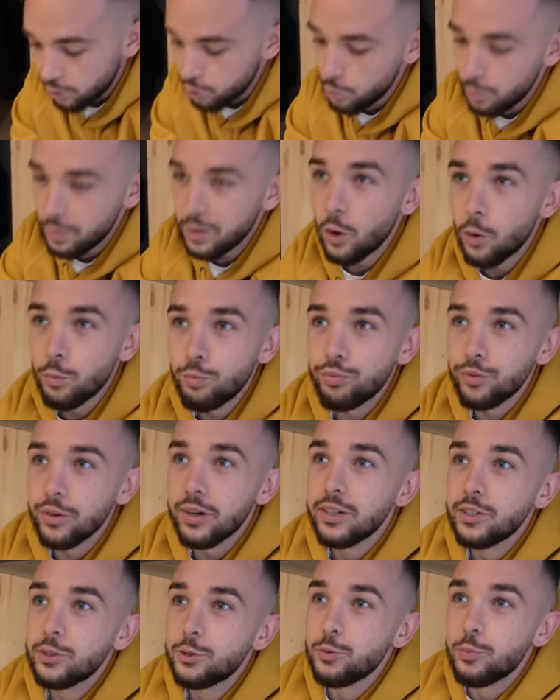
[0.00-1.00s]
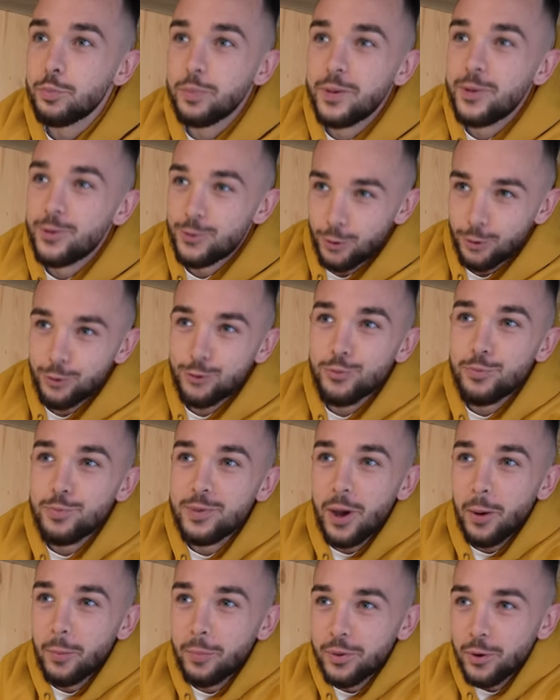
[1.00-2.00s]
Je suis bien au bout, je suis genre, je suis
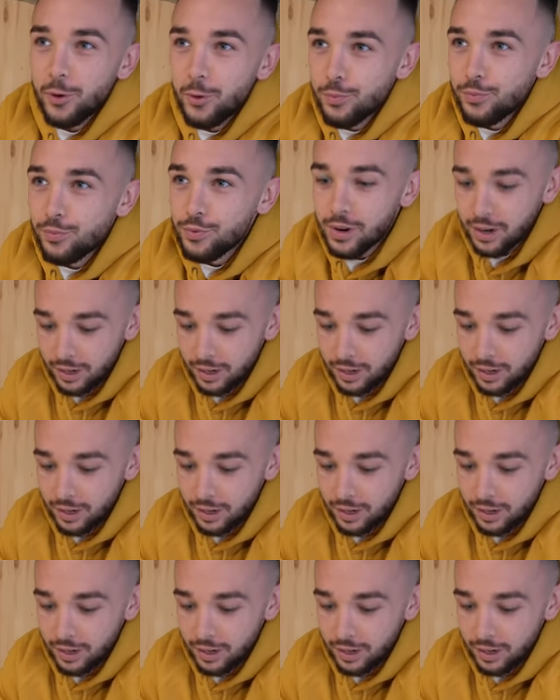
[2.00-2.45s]
bien, bien au bout